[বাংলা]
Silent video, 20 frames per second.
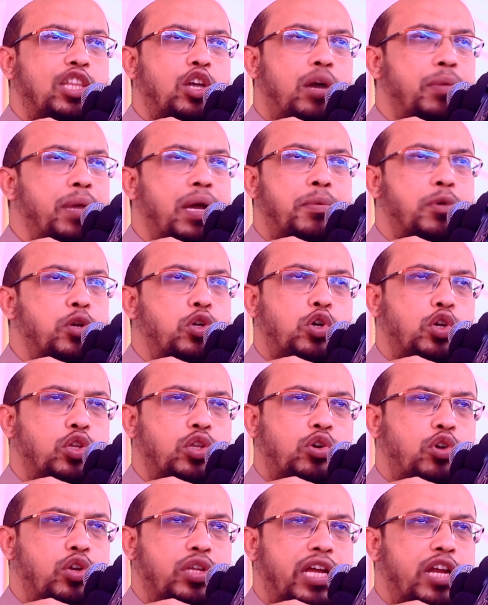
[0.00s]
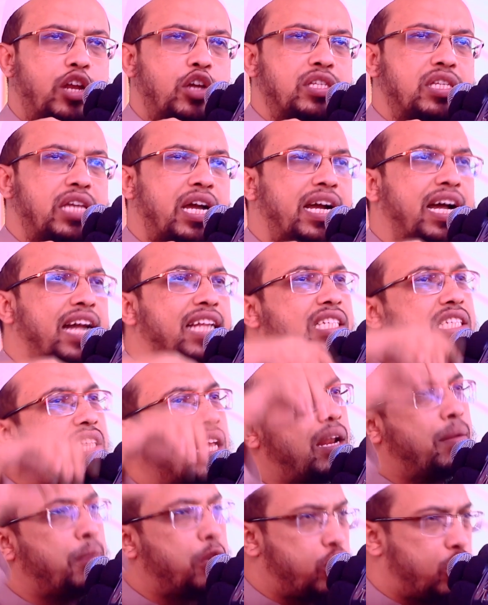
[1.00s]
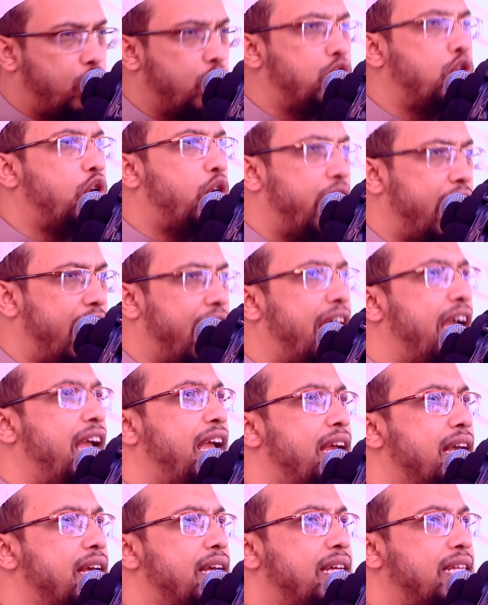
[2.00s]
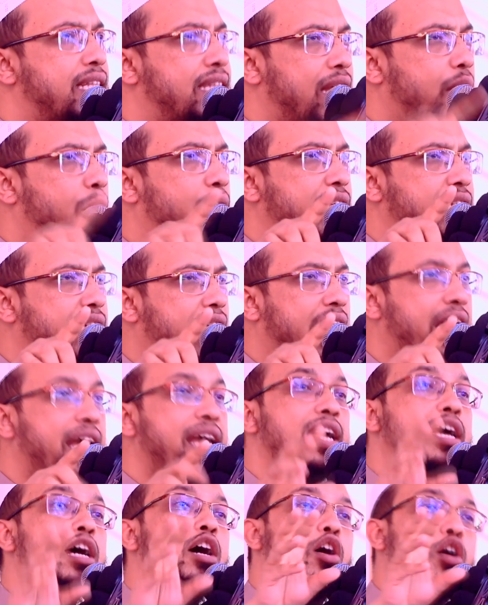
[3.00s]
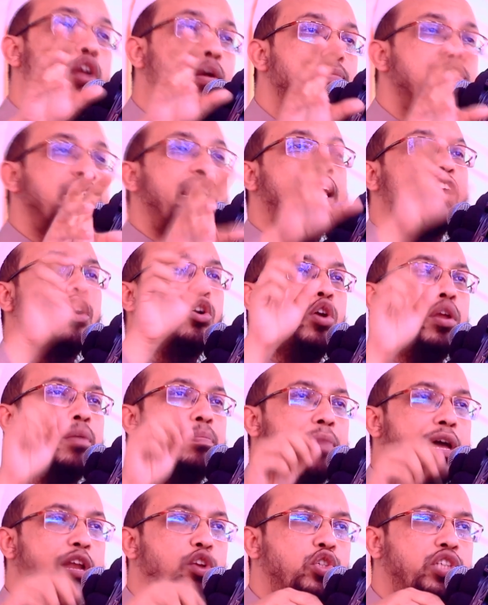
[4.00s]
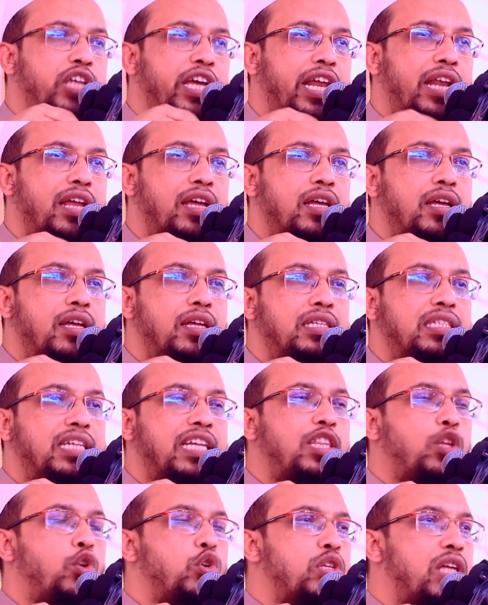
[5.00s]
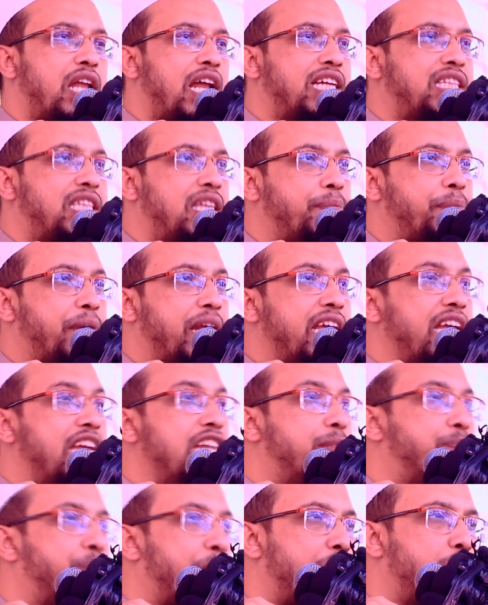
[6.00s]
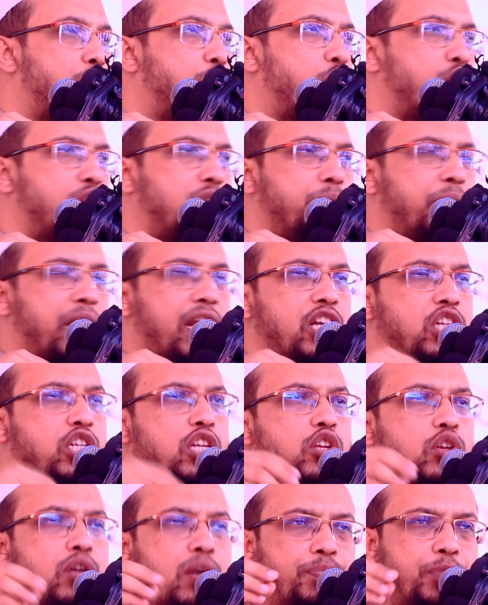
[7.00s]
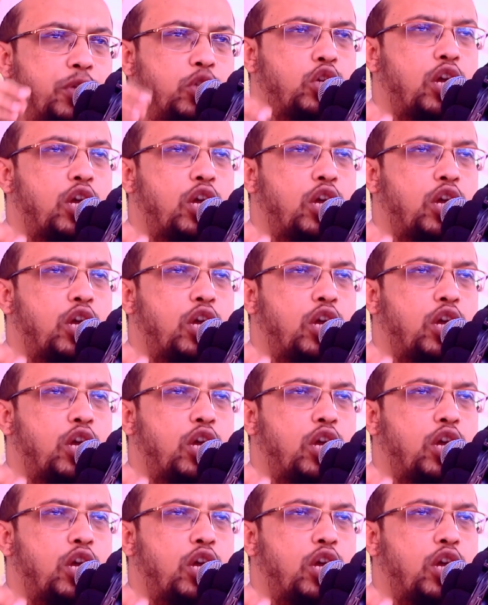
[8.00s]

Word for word: দিতে হবে এমন কোনো কথা নয় জাকাত সারা বছর ধরে দেওয়া যায় রমজানে গরিব মানুষের যাতে রোজা রাখতে পারে ঈদ পালন করতে পারে সেজন্য আপনি